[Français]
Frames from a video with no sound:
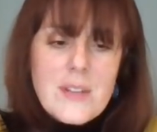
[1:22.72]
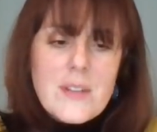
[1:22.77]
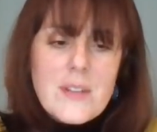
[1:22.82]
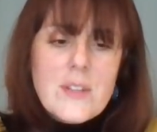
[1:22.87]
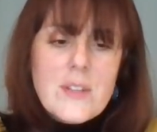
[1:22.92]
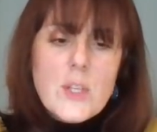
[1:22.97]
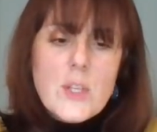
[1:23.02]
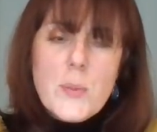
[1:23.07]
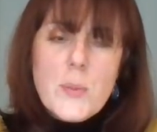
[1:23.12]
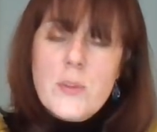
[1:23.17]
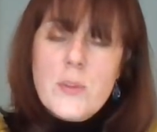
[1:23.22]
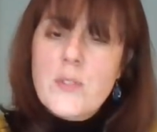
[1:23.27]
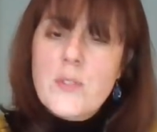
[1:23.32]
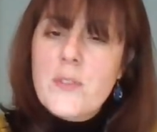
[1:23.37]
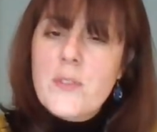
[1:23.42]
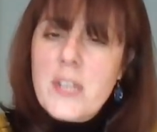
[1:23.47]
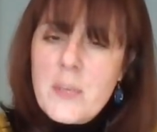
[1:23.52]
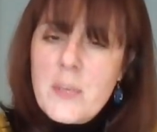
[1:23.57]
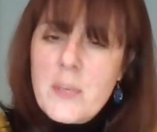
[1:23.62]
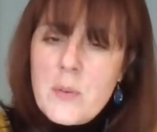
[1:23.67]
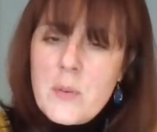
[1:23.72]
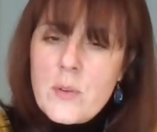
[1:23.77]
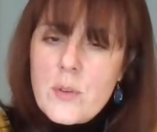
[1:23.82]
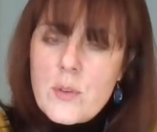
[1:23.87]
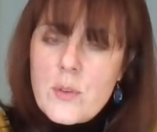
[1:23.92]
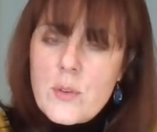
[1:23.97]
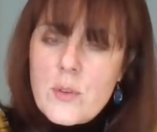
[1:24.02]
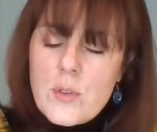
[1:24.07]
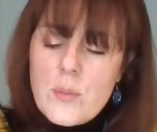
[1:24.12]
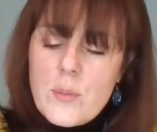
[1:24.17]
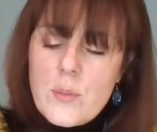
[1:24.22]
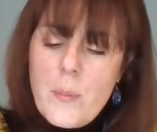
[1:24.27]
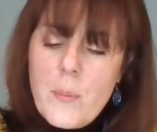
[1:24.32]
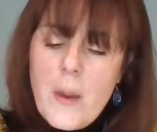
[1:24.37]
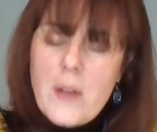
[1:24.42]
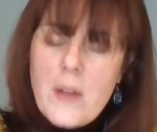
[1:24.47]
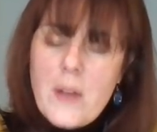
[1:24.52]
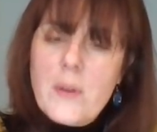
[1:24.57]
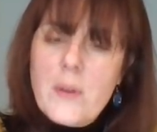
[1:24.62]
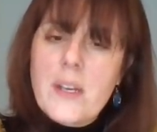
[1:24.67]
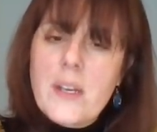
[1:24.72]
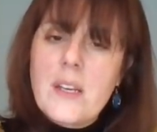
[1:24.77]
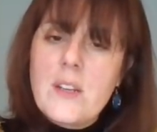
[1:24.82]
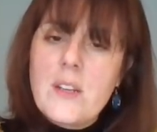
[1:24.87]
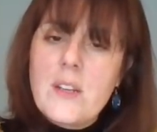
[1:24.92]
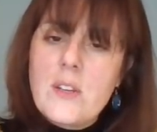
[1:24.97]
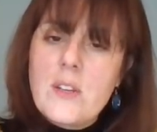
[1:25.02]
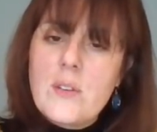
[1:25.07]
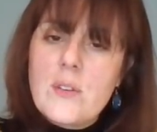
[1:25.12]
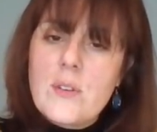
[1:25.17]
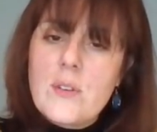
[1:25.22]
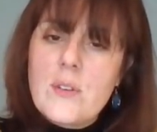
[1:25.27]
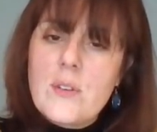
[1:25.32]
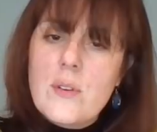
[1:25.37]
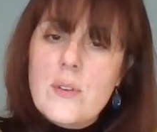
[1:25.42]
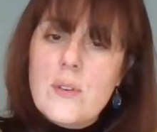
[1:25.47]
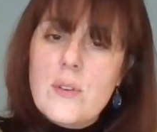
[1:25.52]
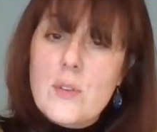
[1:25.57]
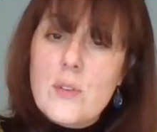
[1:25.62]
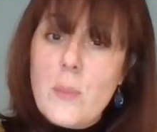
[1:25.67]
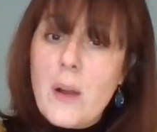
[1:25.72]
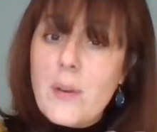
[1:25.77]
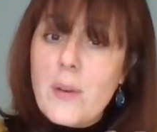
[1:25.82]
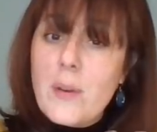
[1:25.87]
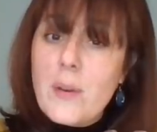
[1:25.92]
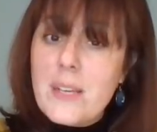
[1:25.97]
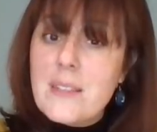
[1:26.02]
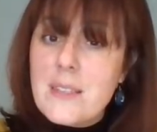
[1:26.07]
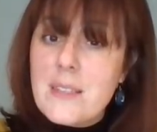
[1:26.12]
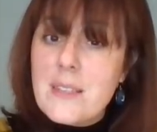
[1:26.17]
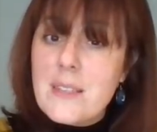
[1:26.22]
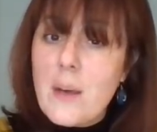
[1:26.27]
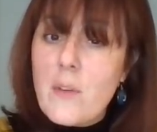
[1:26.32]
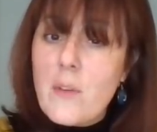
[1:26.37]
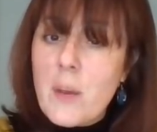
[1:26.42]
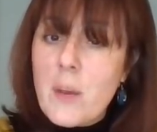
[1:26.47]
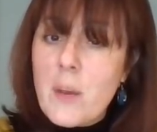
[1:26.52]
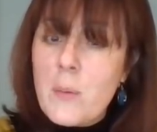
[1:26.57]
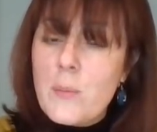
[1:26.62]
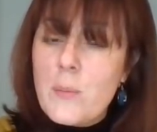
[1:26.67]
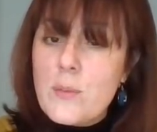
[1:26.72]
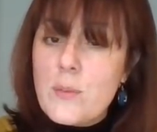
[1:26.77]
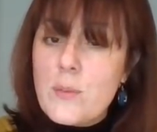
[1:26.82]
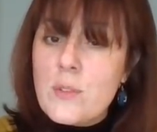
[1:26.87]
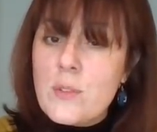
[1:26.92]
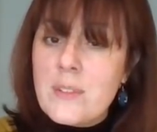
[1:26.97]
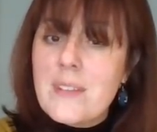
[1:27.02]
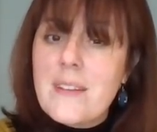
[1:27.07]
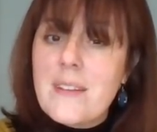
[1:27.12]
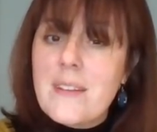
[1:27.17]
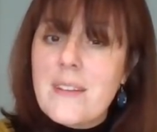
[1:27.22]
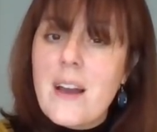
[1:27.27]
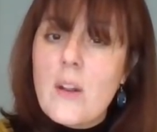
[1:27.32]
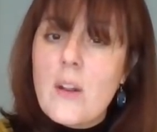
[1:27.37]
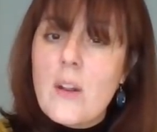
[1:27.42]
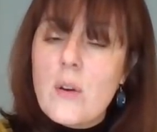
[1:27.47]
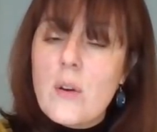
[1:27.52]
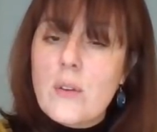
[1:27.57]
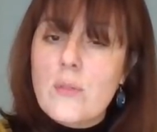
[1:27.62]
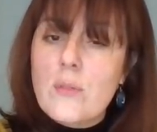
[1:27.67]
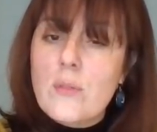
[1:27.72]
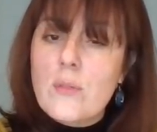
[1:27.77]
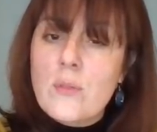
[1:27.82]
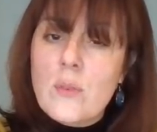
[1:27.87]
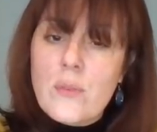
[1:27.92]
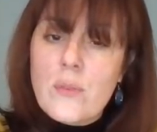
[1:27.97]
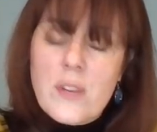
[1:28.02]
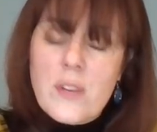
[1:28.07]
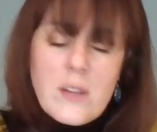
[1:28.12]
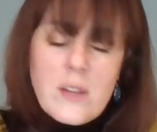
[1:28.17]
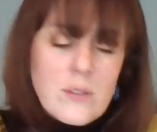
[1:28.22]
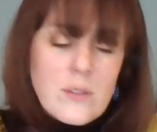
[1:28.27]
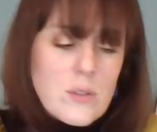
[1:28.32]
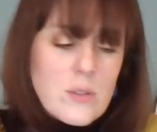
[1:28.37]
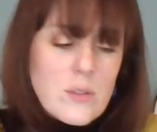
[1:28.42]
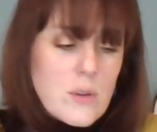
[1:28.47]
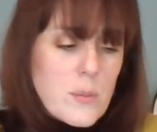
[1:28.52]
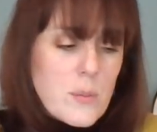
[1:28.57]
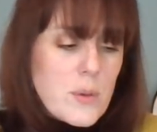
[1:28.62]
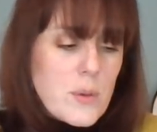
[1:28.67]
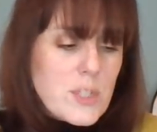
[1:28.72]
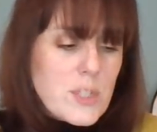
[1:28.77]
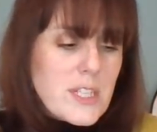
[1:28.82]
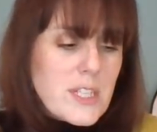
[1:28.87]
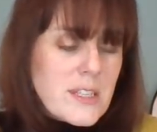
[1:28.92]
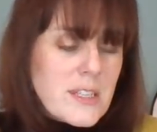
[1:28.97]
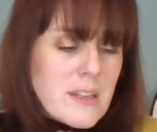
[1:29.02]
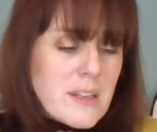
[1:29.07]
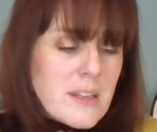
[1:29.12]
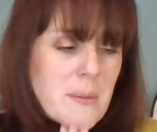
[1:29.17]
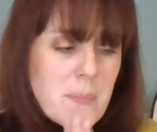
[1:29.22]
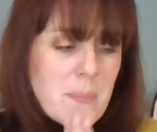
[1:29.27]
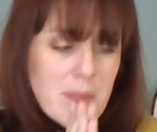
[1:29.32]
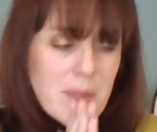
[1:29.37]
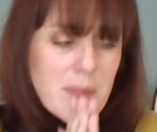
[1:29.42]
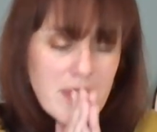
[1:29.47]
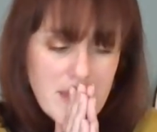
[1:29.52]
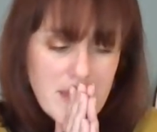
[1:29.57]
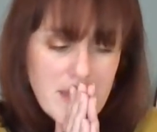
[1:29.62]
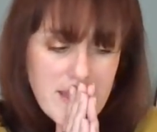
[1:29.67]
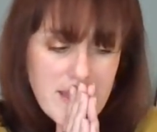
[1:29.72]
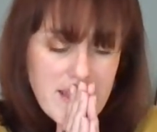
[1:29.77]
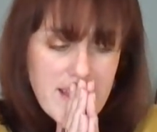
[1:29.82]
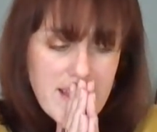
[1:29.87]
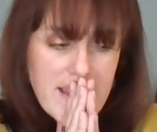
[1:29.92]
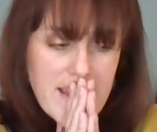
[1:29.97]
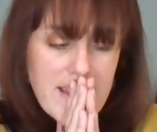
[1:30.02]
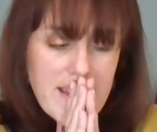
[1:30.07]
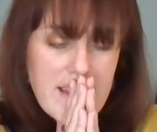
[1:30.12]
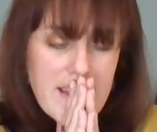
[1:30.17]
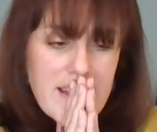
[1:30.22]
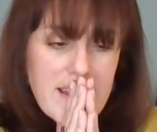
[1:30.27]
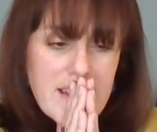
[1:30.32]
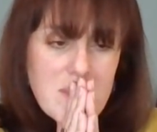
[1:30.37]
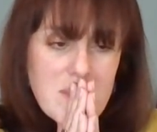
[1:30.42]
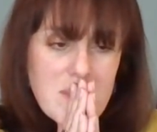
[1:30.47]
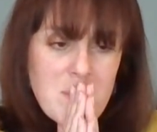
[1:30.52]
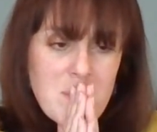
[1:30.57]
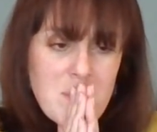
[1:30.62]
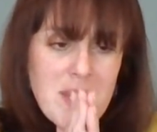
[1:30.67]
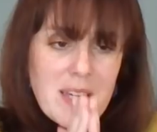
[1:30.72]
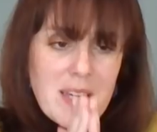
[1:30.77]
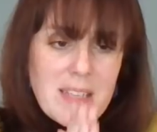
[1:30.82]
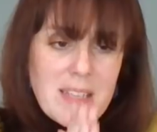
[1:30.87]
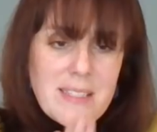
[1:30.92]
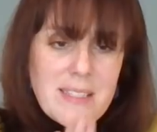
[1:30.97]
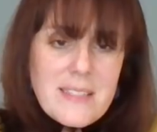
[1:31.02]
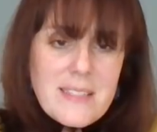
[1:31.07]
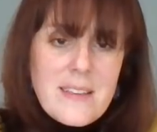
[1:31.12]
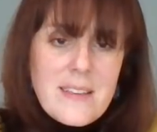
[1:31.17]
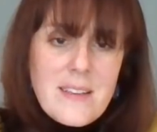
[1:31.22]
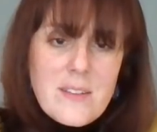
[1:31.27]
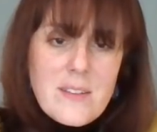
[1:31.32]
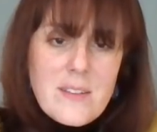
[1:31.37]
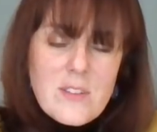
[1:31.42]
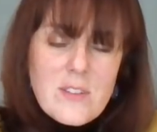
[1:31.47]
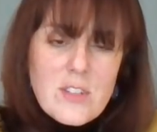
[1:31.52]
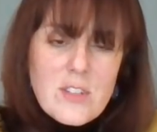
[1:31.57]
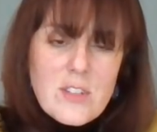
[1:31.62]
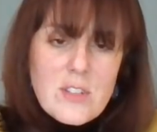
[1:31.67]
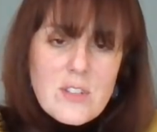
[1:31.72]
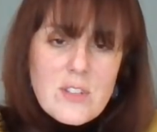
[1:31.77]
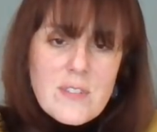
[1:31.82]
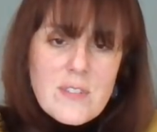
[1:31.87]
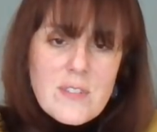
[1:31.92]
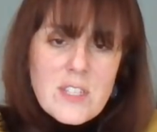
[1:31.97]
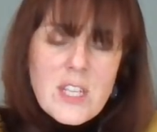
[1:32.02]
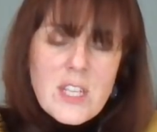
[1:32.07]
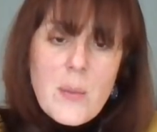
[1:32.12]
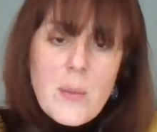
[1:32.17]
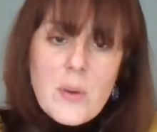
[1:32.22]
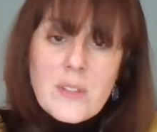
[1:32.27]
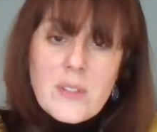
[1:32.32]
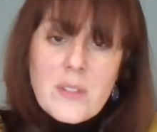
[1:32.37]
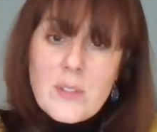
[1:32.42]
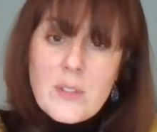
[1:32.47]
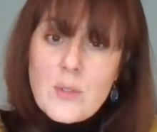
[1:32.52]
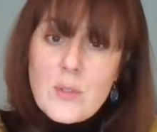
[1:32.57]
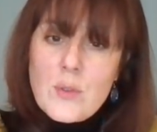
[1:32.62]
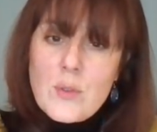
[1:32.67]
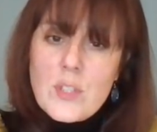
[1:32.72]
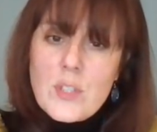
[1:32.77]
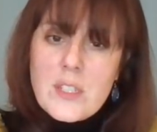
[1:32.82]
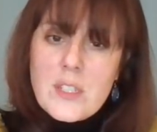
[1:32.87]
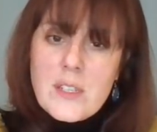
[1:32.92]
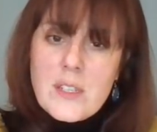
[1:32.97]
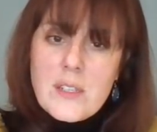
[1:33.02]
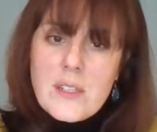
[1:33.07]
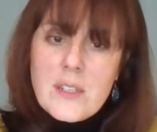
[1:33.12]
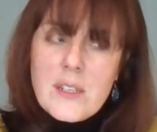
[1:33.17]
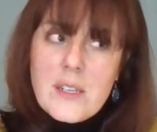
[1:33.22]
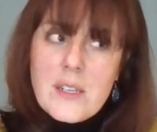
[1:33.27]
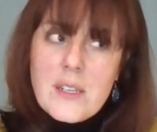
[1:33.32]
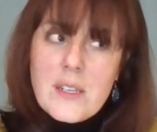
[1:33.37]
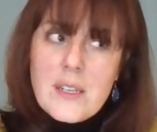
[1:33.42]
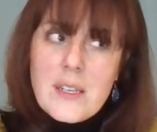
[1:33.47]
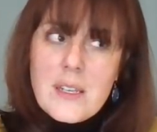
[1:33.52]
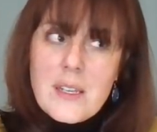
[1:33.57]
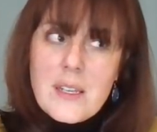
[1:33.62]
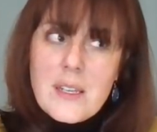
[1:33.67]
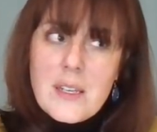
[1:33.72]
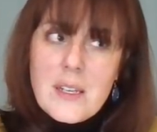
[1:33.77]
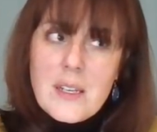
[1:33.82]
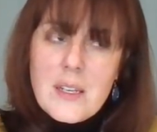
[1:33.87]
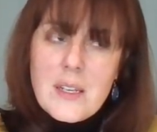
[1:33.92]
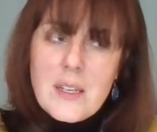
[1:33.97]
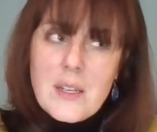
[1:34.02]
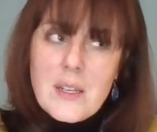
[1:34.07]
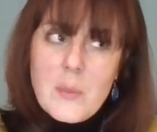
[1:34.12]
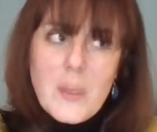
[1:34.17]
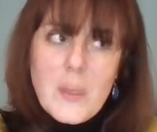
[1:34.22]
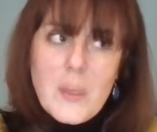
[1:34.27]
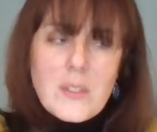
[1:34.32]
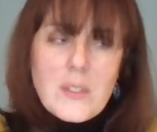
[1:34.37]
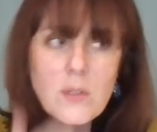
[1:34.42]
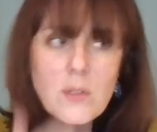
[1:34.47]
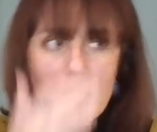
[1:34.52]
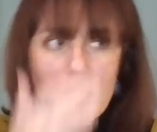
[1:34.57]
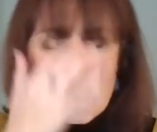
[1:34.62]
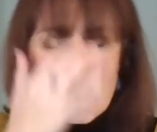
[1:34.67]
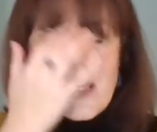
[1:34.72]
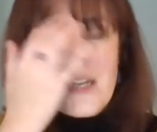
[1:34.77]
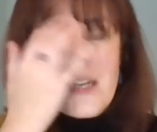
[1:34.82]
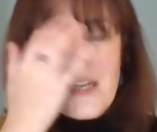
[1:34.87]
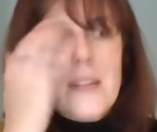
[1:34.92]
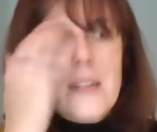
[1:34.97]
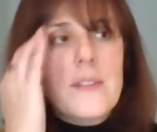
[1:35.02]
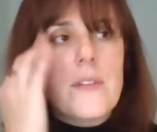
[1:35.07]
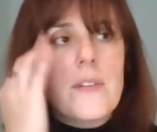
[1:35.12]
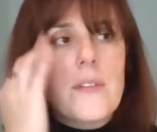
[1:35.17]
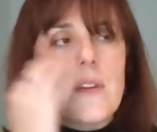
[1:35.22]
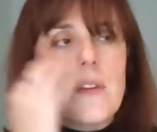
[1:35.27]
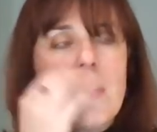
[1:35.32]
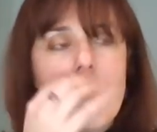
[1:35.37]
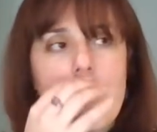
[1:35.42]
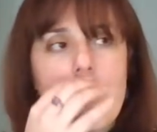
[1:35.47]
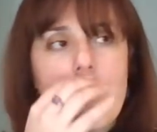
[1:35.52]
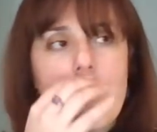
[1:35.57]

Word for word: Je pense vraiment que je parlerai, euh, je parlerai de ça vraiment plus en détail lors d'une conférence euh, prochaine. Mais ici, je vais déjà aborder le sujet. Parce que j'ai réalisé,